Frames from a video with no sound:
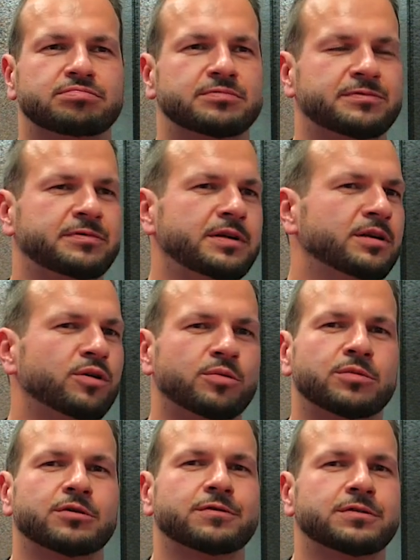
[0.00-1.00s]
Viel
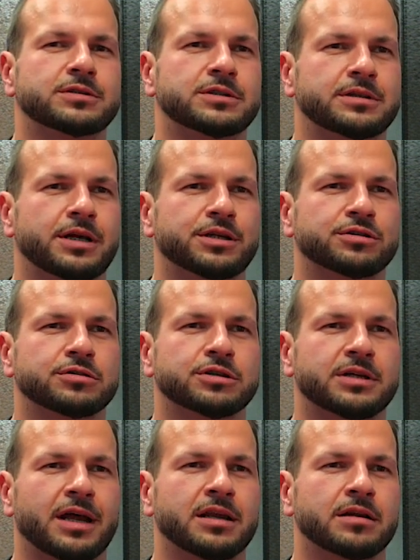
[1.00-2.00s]
Homeoffice ist eh schon
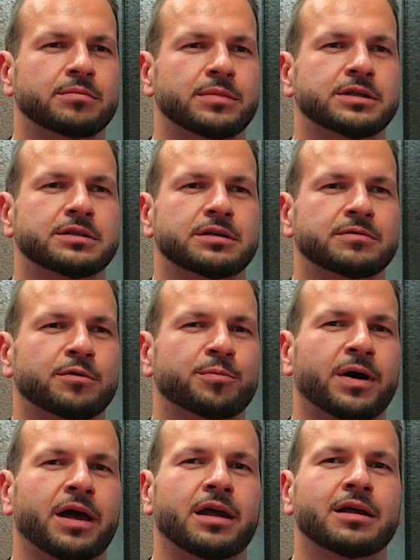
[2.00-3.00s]
standardmäßig,
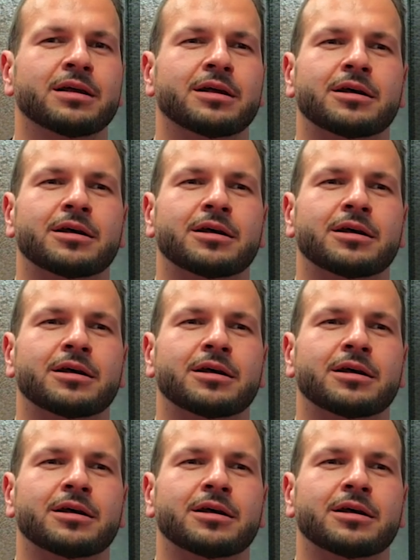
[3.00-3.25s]
wobei